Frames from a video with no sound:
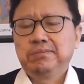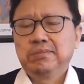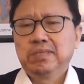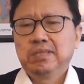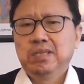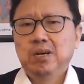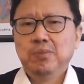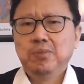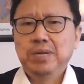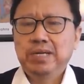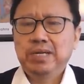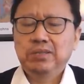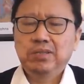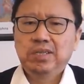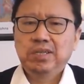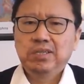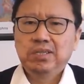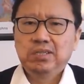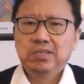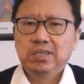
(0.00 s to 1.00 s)
后面的
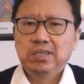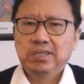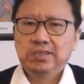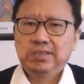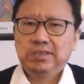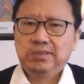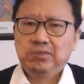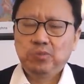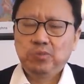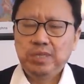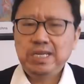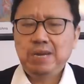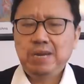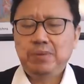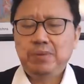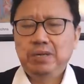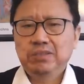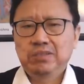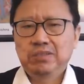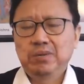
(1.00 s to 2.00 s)
呃温家
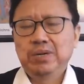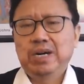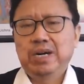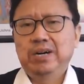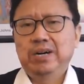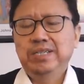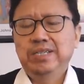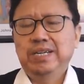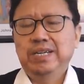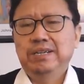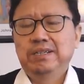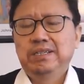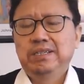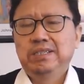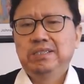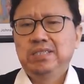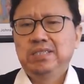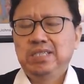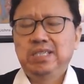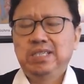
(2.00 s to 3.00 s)
宝稍微好一点，
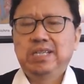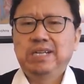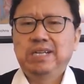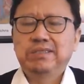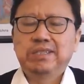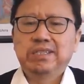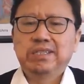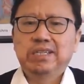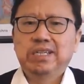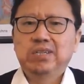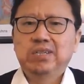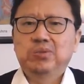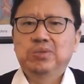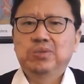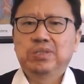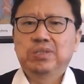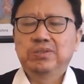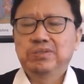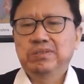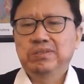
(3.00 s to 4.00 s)
其他人可以说
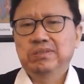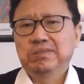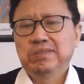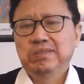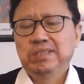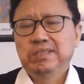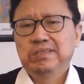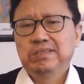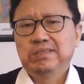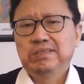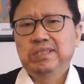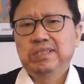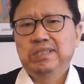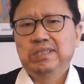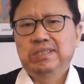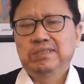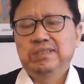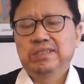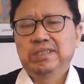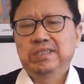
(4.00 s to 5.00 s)
都是。这
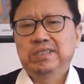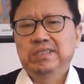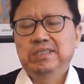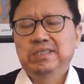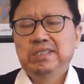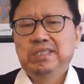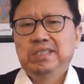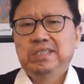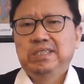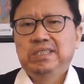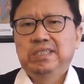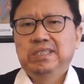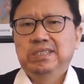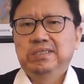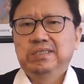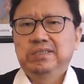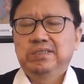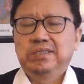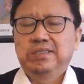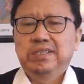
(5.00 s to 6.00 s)
个这个，呃，
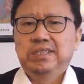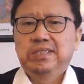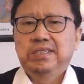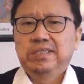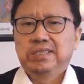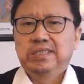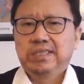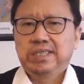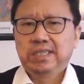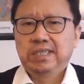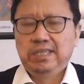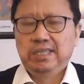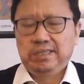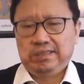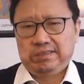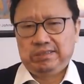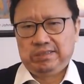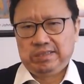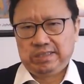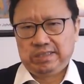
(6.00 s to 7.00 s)

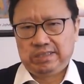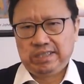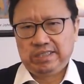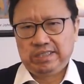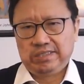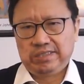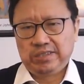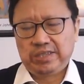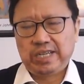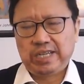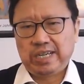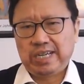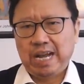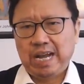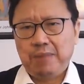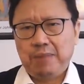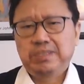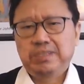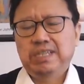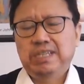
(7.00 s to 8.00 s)
这这个时候赶
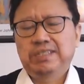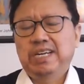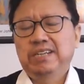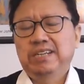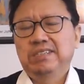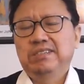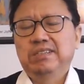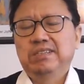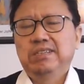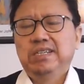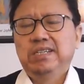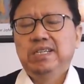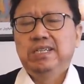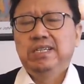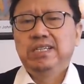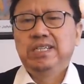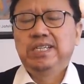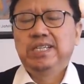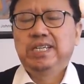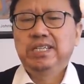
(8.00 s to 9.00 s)
赶不上趟的人，
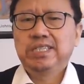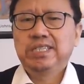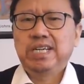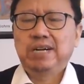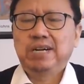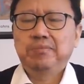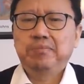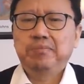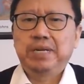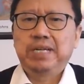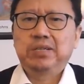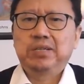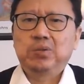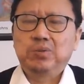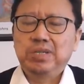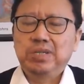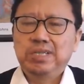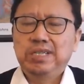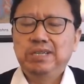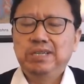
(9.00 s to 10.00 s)
李克强本来
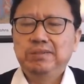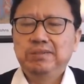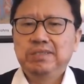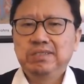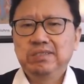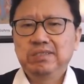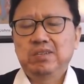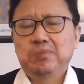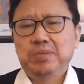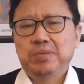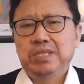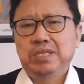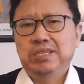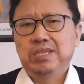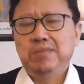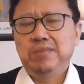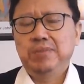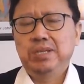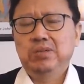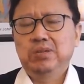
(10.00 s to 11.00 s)
懂一些，至少比习
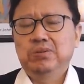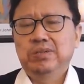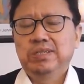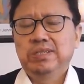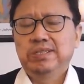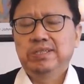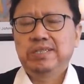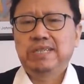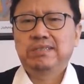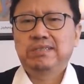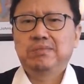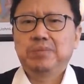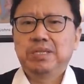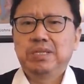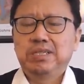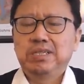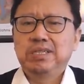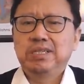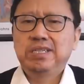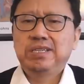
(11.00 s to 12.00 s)
近平懂，但是被
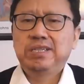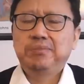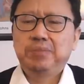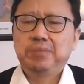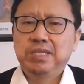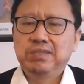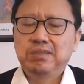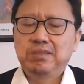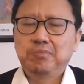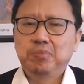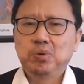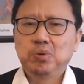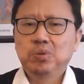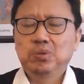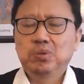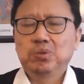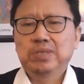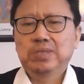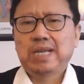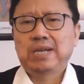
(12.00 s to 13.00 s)
习近平是剥
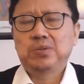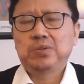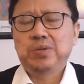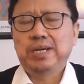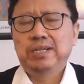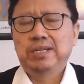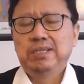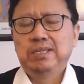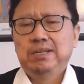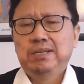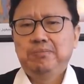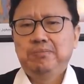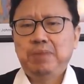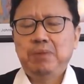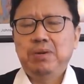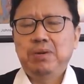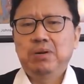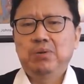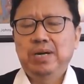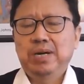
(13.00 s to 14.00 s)
夺大权，边
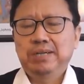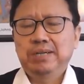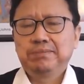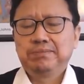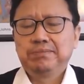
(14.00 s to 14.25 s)
缘化。